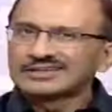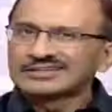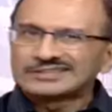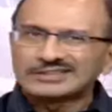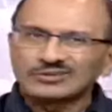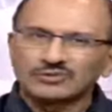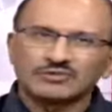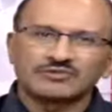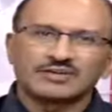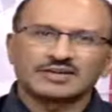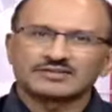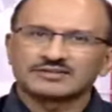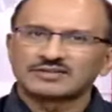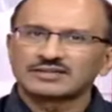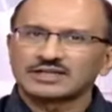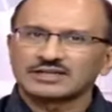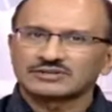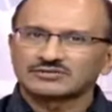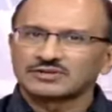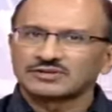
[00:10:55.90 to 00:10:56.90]
নিচে কোনো ভ্যাকসিন
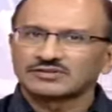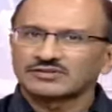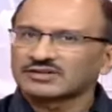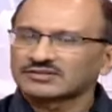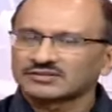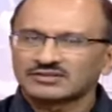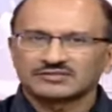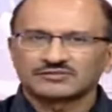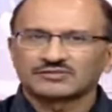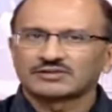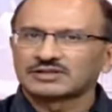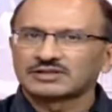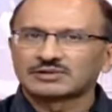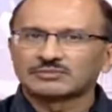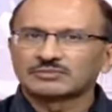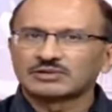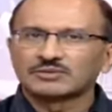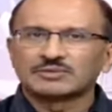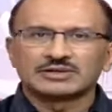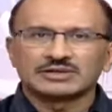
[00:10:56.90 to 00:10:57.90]
অ্যাকচুয়ালি সাকসেসফুলি
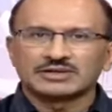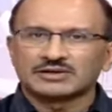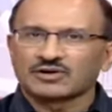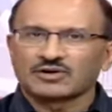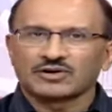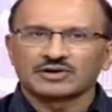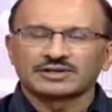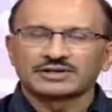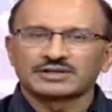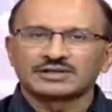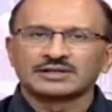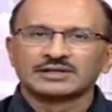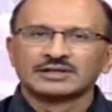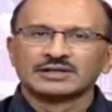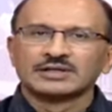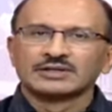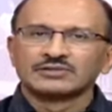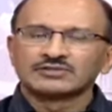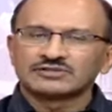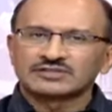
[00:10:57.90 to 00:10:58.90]
ইমপ্লিমেন্টেড হয়নি
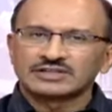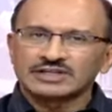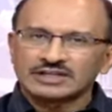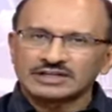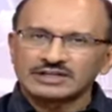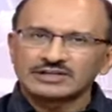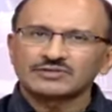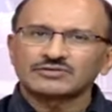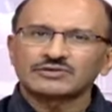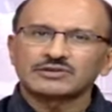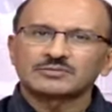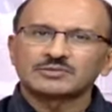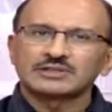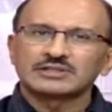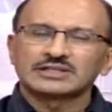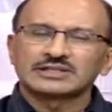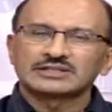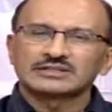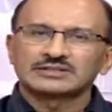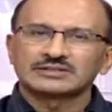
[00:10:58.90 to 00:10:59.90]
তো সেখানে যখন আমরা
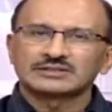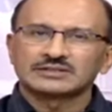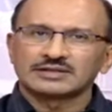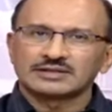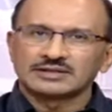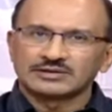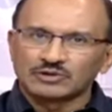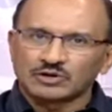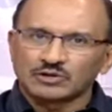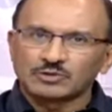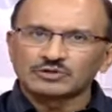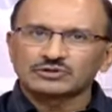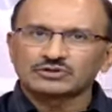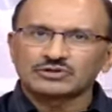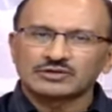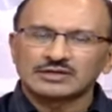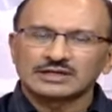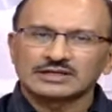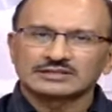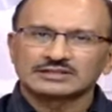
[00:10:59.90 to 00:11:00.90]
দেখছি ন
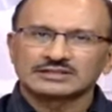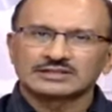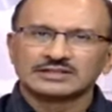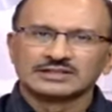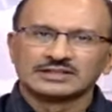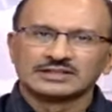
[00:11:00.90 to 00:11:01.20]
বছর লাগছে